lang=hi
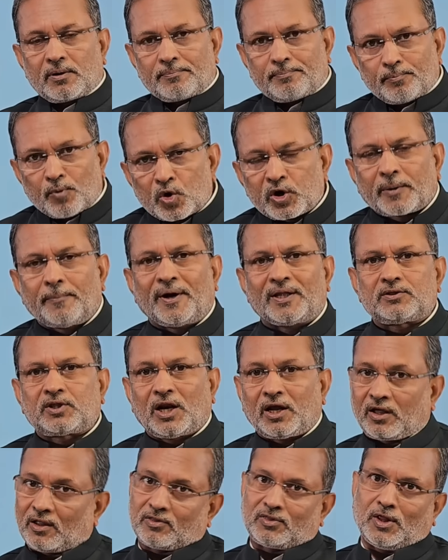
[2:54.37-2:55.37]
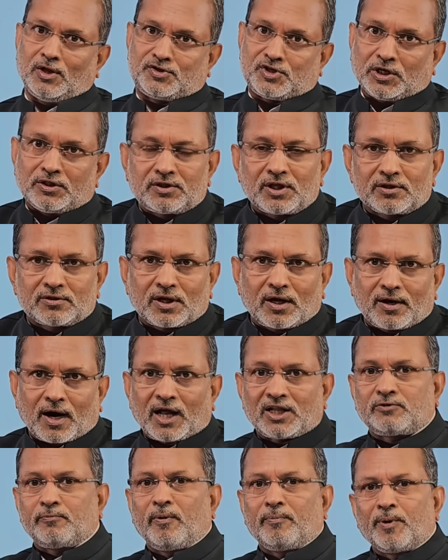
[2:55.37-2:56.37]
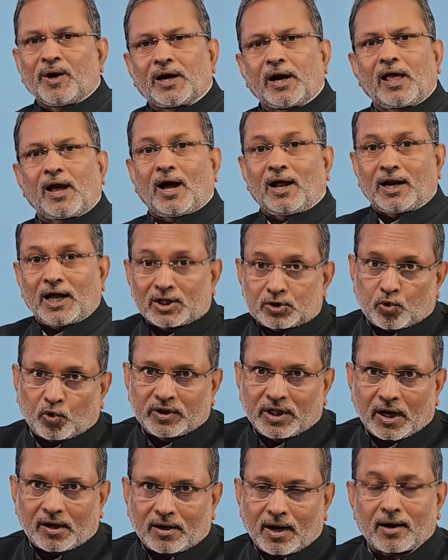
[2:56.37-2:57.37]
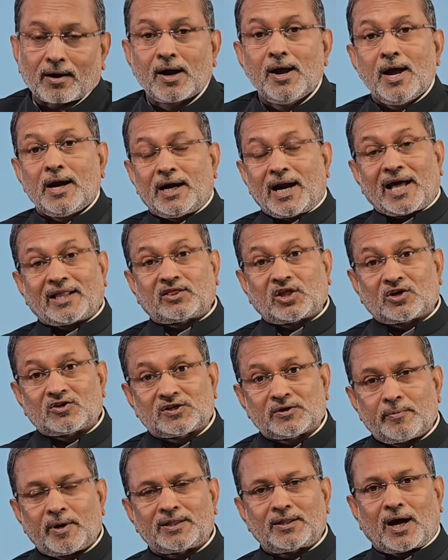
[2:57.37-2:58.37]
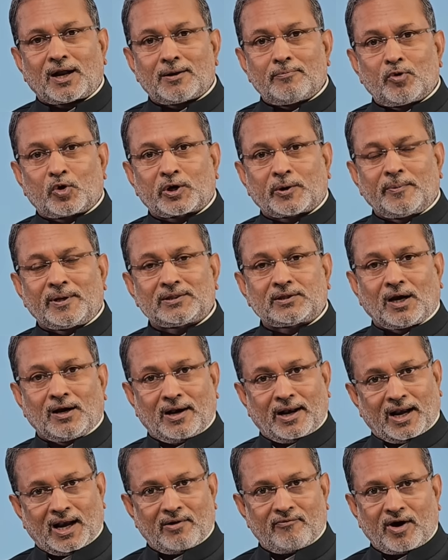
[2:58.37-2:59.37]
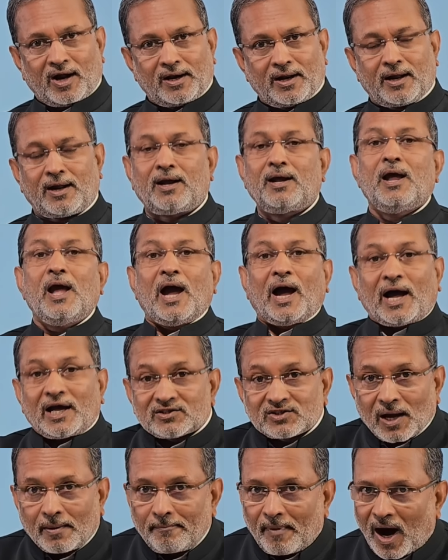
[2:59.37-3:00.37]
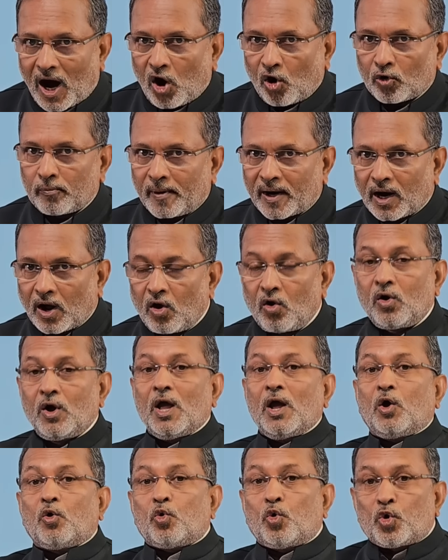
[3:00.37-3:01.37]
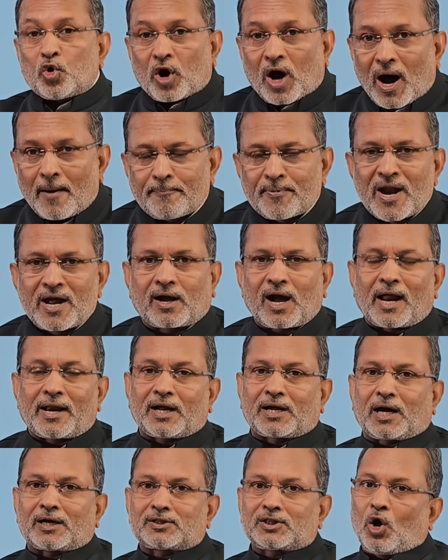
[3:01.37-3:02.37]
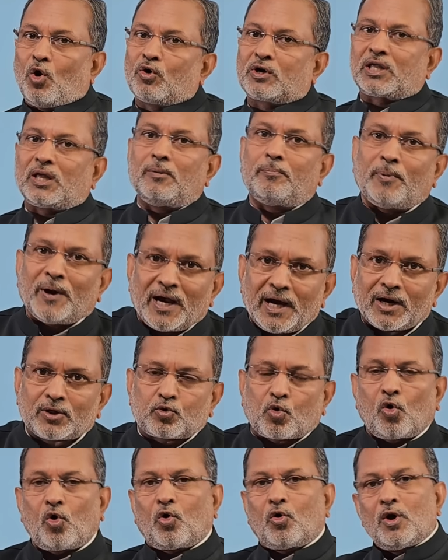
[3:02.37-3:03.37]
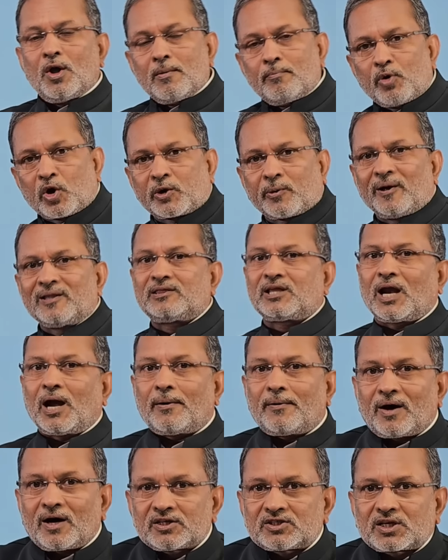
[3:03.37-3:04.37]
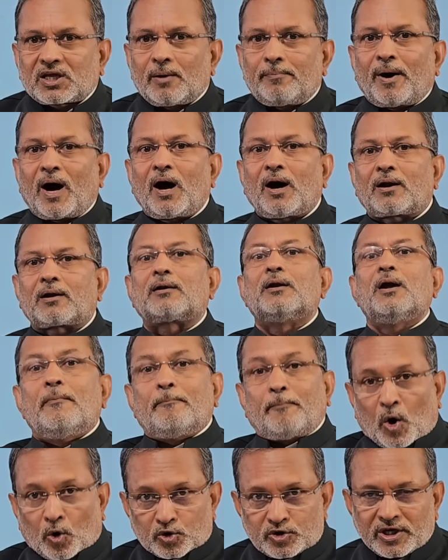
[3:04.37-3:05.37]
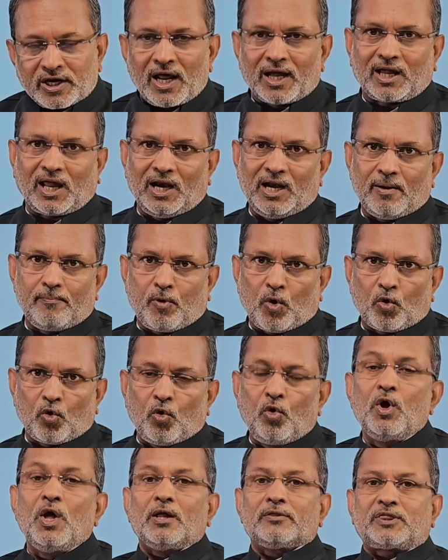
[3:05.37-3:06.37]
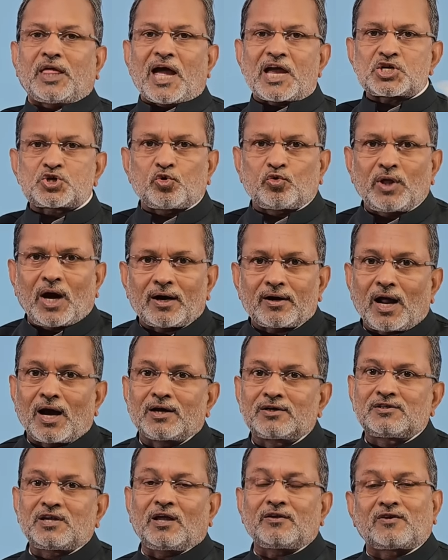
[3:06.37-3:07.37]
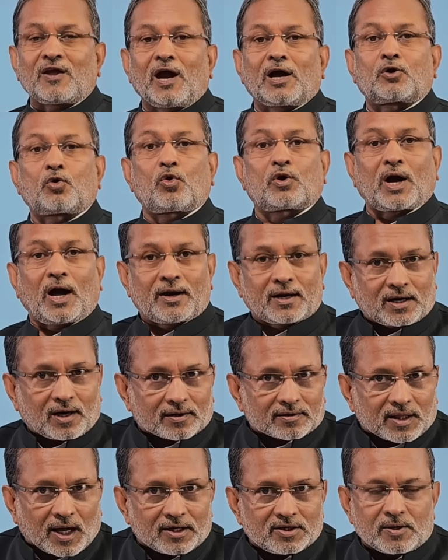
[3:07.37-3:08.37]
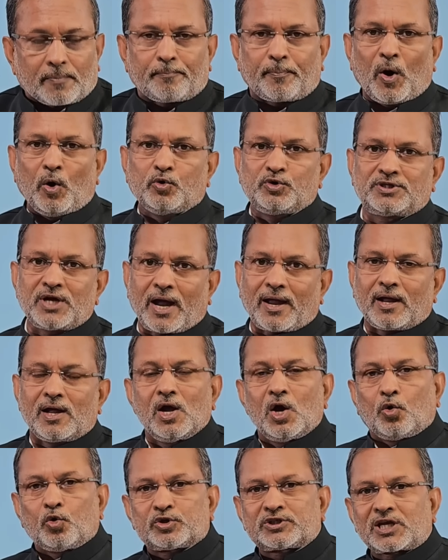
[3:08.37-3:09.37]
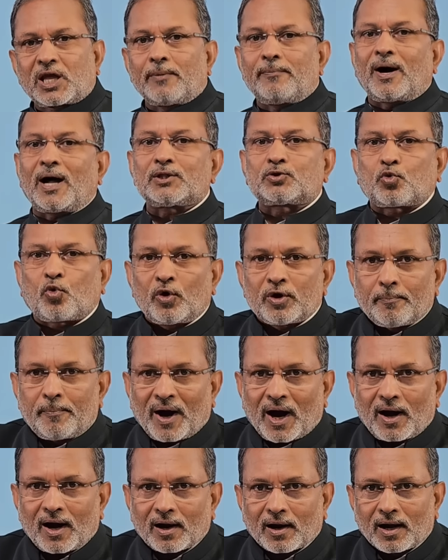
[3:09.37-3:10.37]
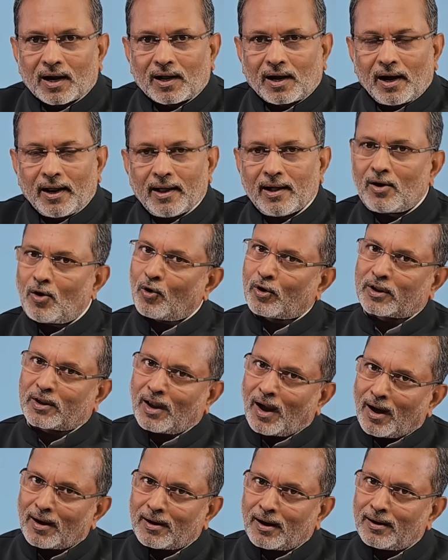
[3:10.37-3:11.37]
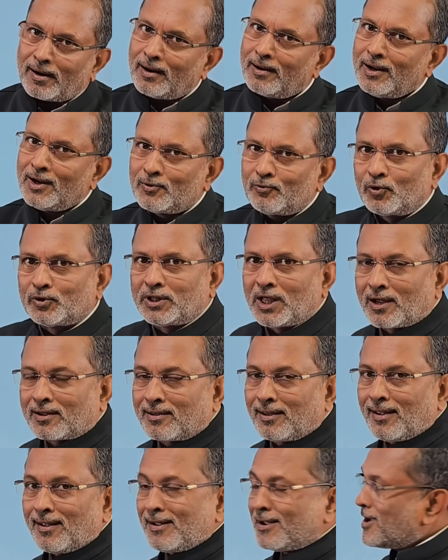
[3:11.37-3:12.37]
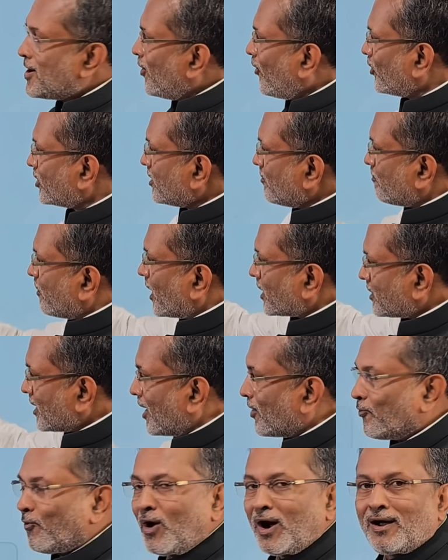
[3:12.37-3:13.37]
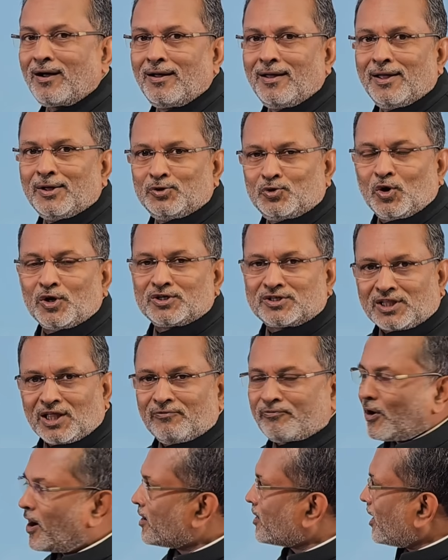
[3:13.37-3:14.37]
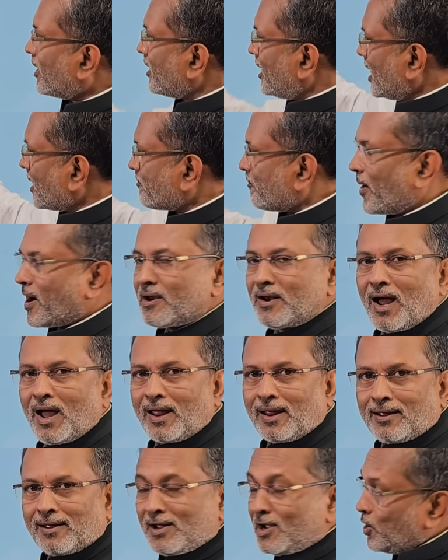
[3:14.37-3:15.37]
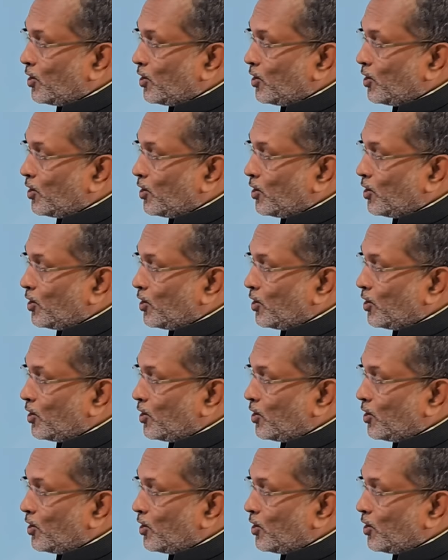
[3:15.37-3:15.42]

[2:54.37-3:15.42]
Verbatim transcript: मुख्यमंत्री कितने चिंतित हैं राज्य में बिगड़े हालात को देखकर नैतिक जिम्मेदारी मुख्यमंत्री लेने वाले हैं ऐसा माहौल बनाओ अपने कार्यकर्ताओं की भीड़ को मुख्यमंत्री आवास के बाहर पहुंचने के लिए बोलो तयशुदा ढंग से सैकड़ों कार्यकर्ता जब पहुंच जाएं उसके बाद कोई बाहर निकले और क्या करे वो देखिए और ये फटा हुआ जो इस्तीफा का एक पन्ना है